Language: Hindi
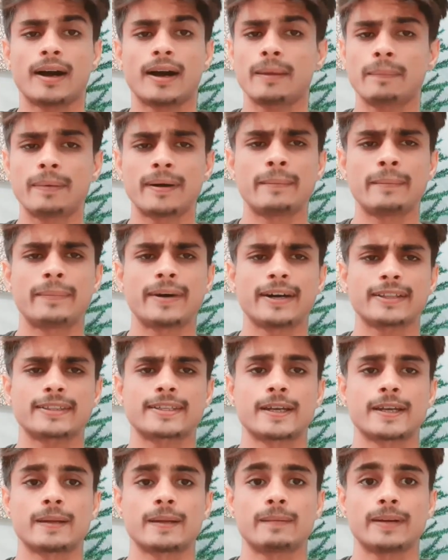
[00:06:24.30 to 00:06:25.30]
अब हम बात
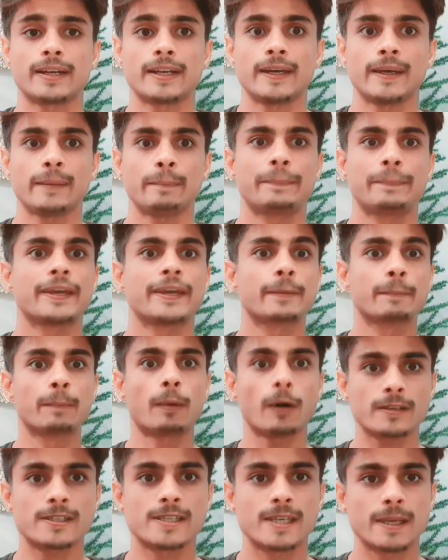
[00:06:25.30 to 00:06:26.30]
करने वाले हैं बिग
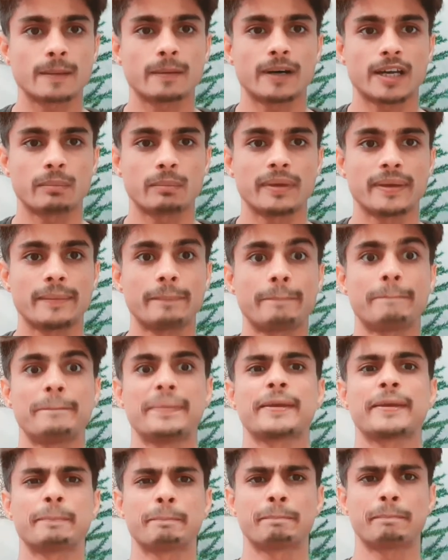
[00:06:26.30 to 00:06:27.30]
बॉस के बारे में
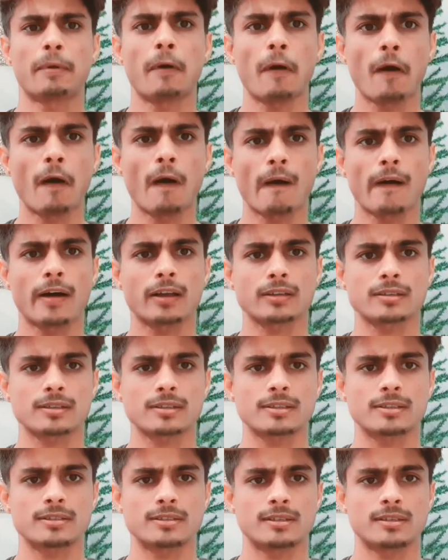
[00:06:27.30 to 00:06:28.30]
बिग बॉस
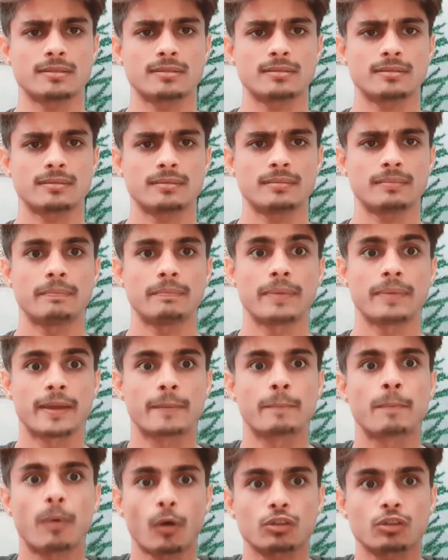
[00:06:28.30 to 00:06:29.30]

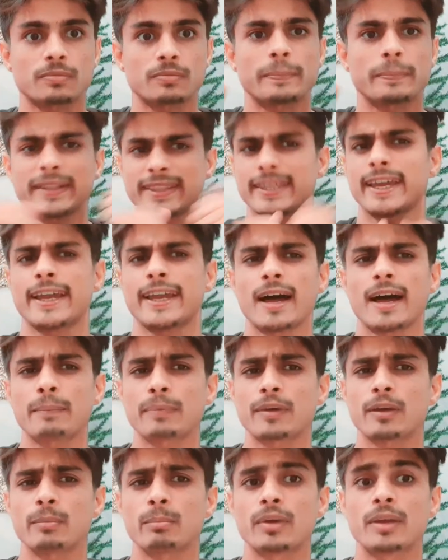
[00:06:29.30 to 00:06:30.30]
बिग बॉस पता है ना
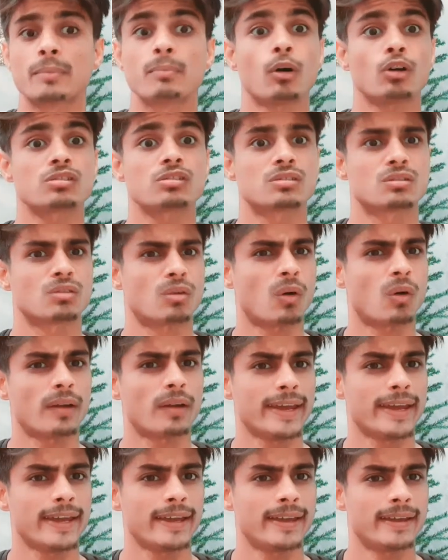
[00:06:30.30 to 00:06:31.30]
आपके बिग बॉस कौन
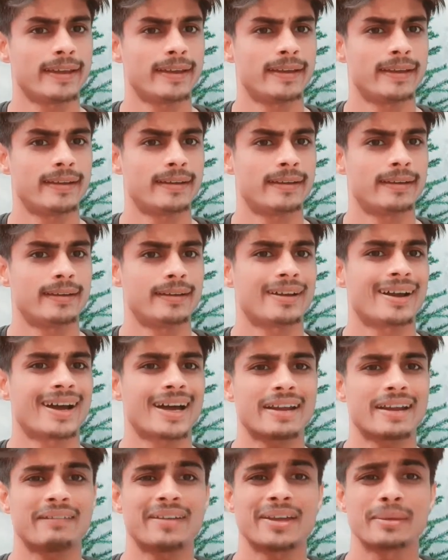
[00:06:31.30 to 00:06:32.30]
है
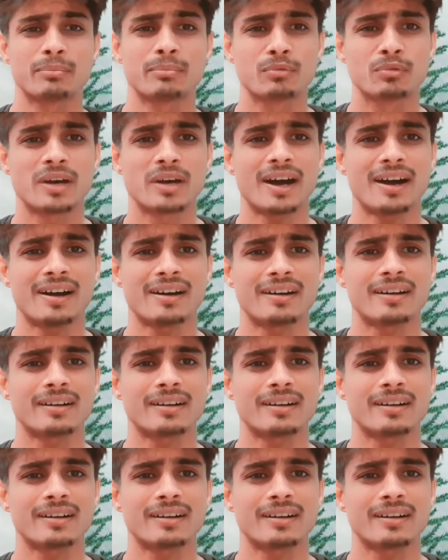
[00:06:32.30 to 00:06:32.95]
अरे वही बूढ़ा